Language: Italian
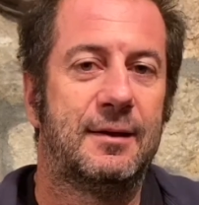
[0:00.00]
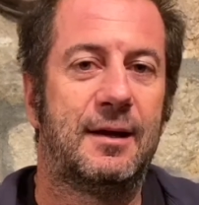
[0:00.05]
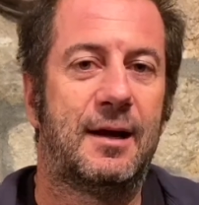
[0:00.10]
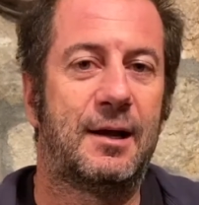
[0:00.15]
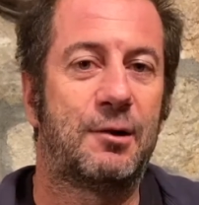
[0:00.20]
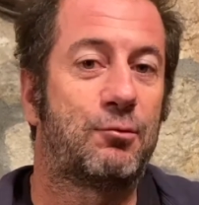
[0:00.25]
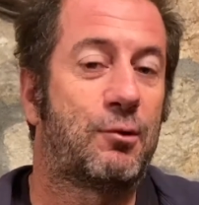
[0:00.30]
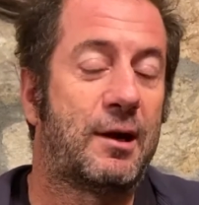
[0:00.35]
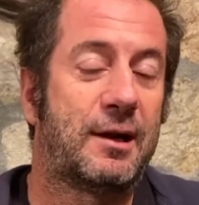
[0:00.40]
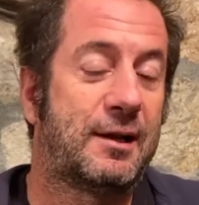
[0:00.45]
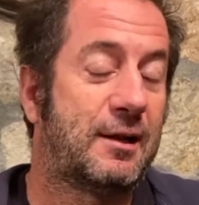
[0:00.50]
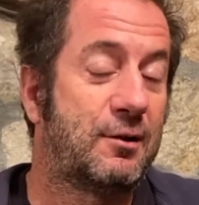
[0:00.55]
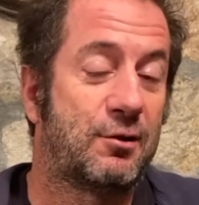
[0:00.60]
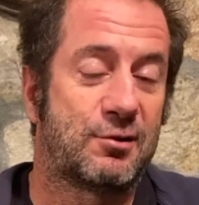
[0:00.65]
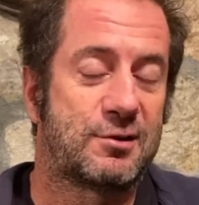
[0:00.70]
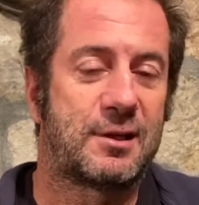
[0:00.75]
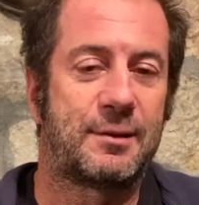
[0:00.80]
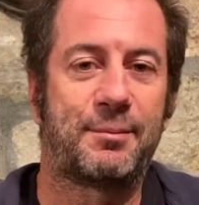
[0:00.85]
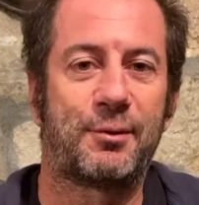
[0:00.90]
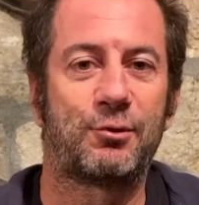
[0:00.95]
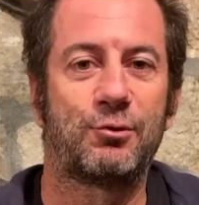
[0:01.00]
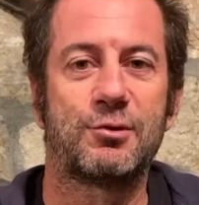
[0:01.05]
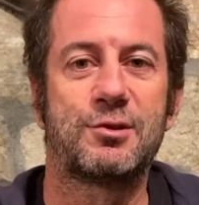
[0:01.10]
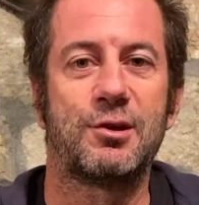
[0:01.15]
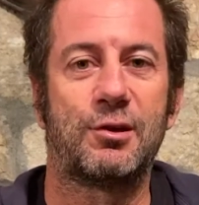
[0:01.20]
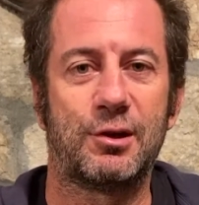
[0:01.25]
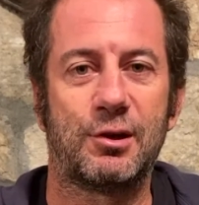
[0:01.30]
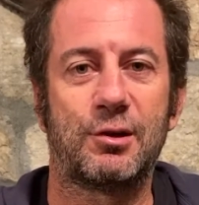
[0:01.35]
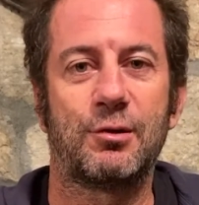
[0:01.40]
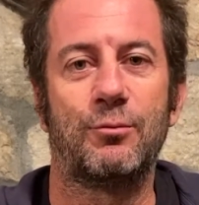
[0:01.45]
annuale delle nostre
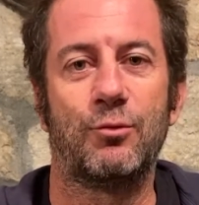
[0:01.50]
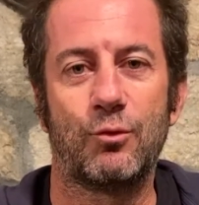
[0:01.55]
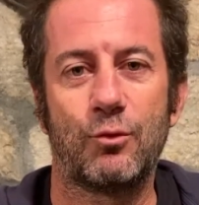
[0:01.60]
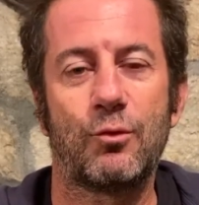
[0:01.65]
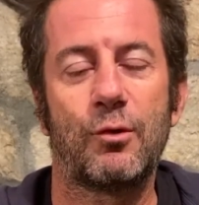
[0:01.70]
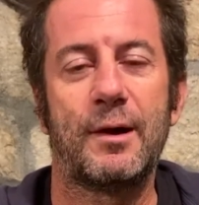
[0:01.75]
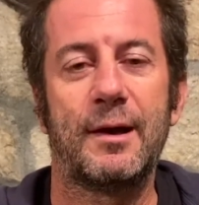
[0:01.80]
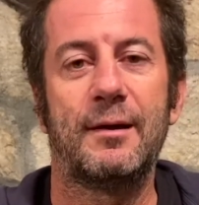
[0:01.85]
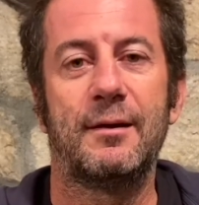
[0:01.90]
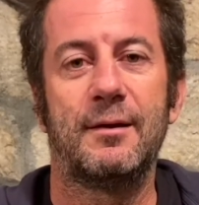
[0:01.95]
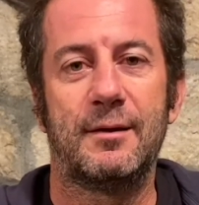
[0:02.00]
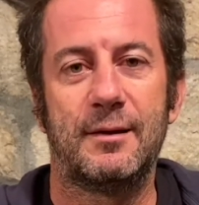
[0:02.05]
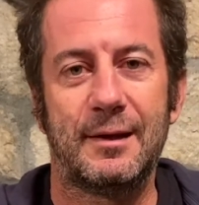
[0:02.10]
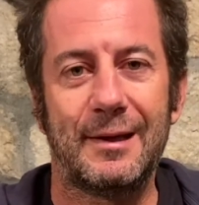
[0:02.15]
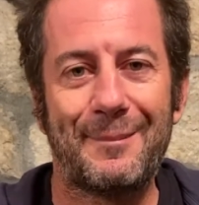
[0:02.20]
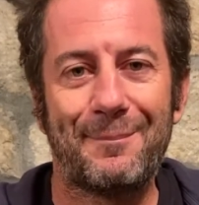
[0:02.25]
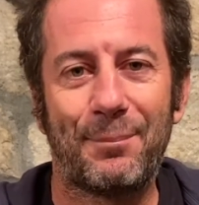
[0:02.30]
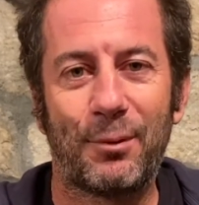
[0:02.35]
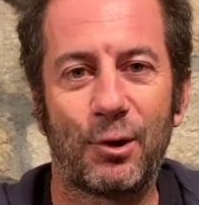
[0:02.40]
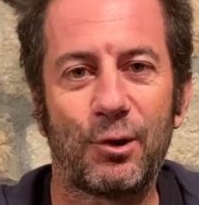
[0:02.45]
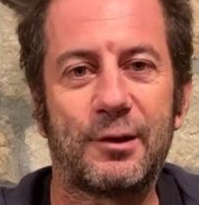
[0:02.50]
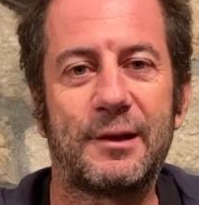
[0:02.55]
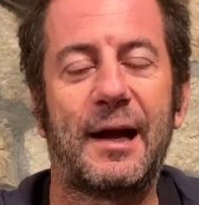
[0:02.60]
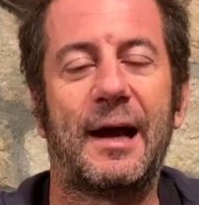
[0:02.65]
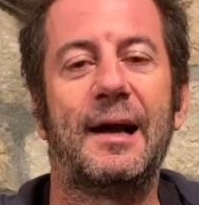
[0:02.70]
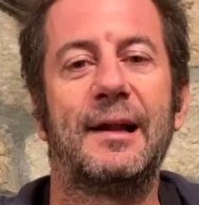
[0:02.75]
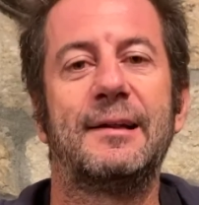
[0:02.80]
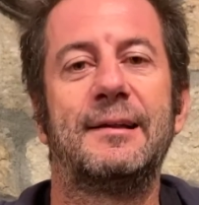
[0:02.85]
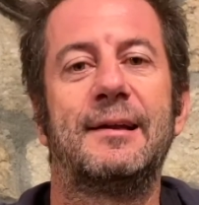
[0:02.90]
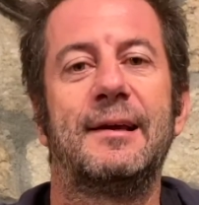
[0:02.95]
produzioni, comunque
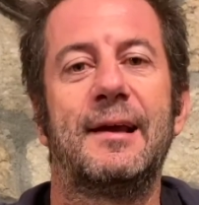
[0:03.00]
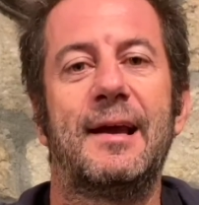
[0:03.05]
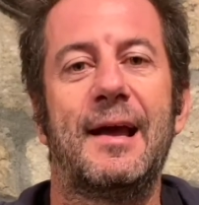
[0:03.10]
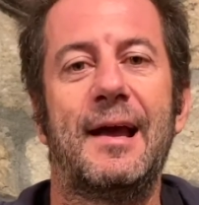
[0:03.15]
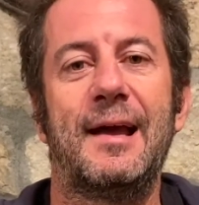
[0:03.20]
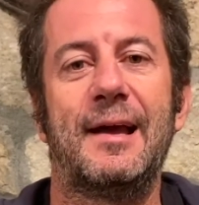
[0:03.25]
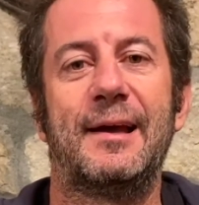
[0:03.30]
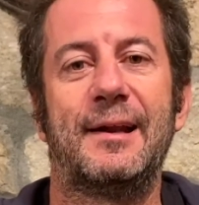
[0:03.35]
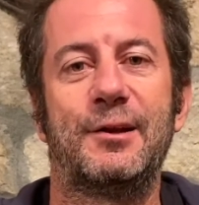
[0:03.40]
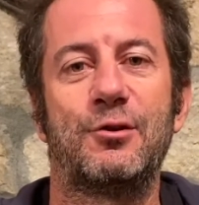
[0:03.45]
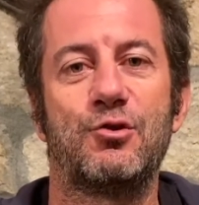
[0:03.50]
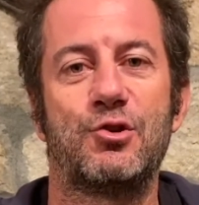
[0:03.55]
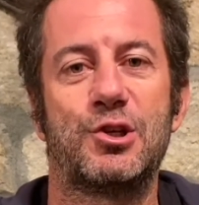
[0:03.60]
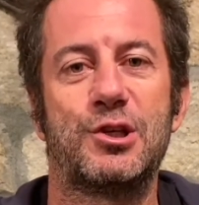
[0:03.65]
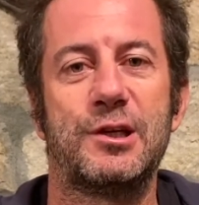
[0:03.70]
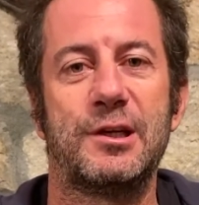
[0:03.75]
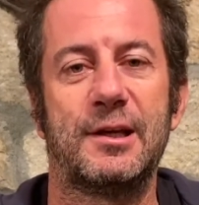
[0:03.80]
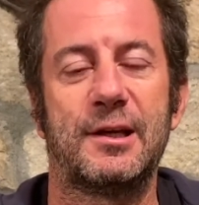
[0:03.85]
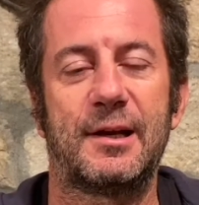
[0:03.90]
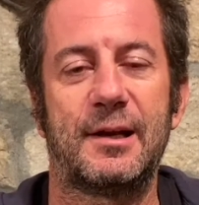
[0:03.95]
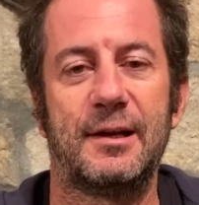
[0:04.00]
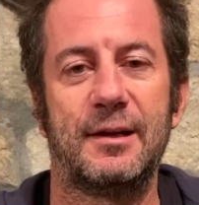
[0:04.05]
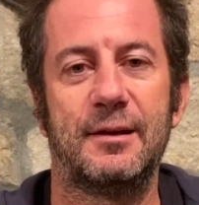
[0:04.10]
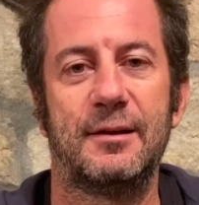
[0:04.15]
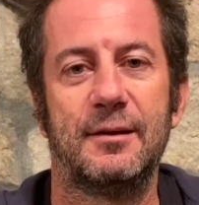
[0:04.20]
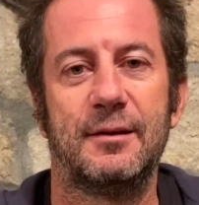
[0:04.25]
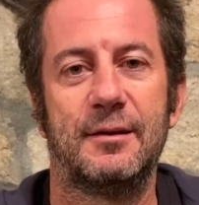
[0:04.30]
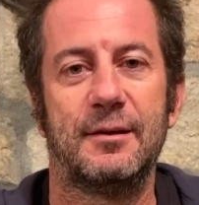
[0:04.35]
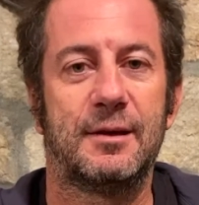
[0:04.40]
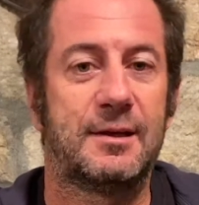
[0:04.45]
l'importante è
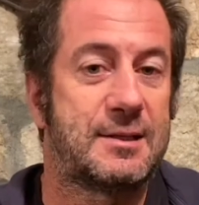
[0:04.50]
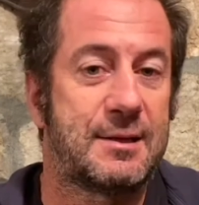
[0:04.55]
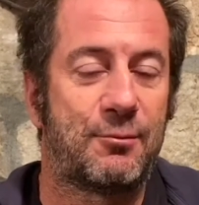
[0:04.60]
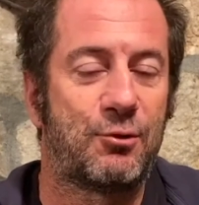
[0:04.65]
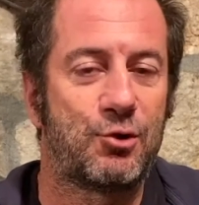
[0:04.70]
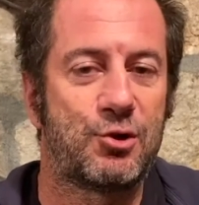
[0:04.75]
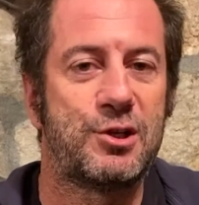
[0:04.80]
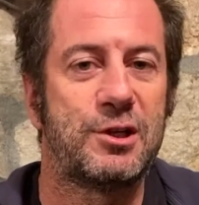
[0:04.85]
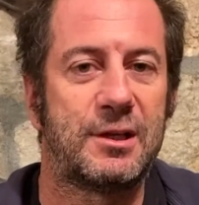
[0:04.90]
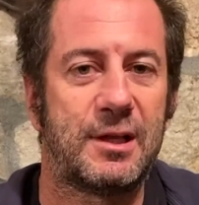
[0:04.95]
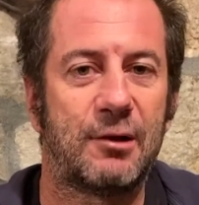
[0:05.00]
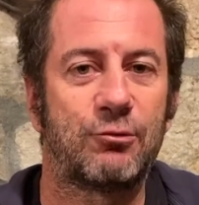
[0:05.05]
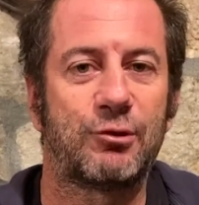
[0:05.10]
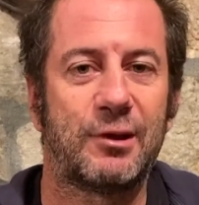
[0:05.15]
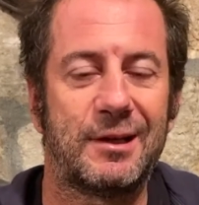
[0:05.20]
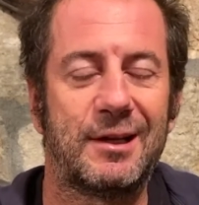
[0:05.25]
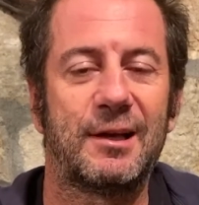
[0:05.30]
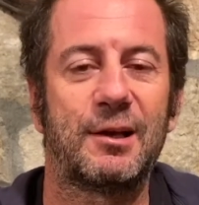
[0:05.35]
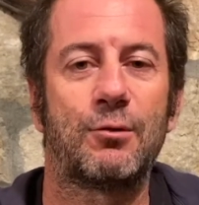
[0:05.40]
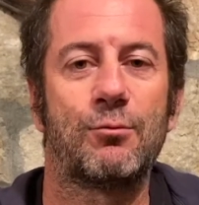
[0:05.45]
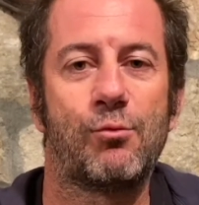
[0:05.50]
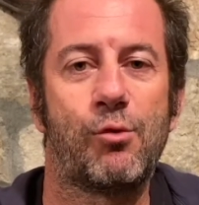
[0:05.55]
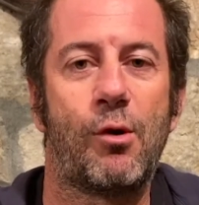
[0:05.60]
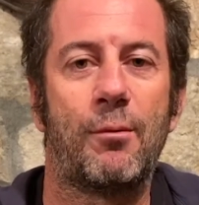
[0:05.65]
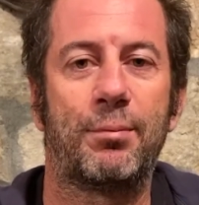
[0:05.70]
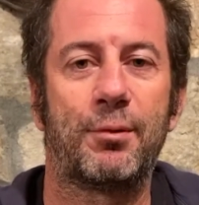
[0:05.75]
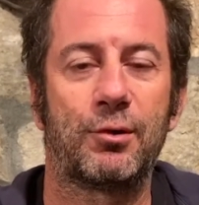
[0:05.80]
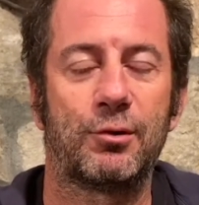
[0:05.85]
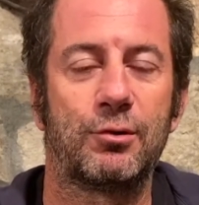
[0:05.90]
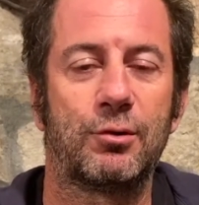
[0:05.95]
riuscire a che siamo riusciti a ottenere un buon
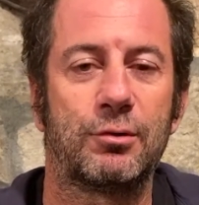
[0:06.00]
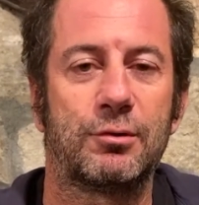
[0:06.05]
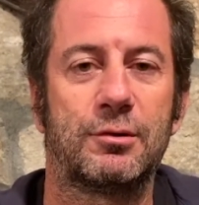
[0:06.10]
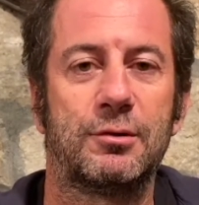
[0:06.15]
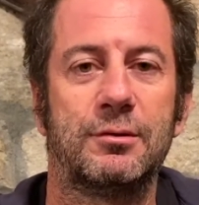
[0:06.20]
prodotto.